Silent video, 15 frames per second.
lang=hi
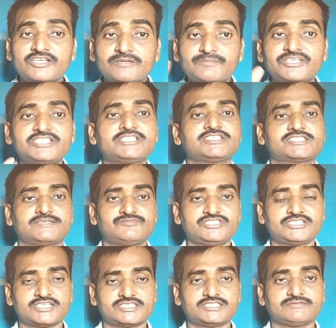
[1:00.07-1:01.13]
मटर पनीर की
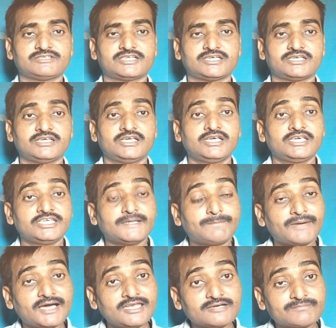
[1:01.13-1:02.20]
सब्जी कैसे बनाएं या
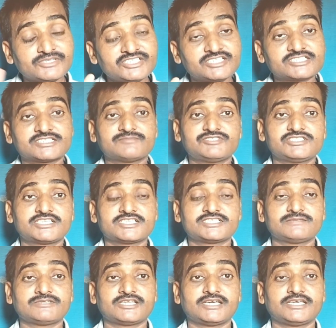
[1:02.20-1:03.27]
पालक पनीर की सब्जी
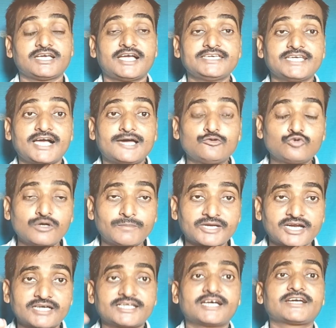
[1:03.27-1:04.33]
कैसे बनाएं या आलू का
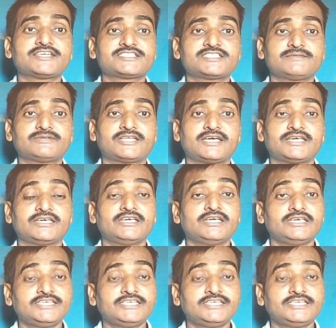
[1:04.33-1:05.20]
पराठा कैसे बनाएं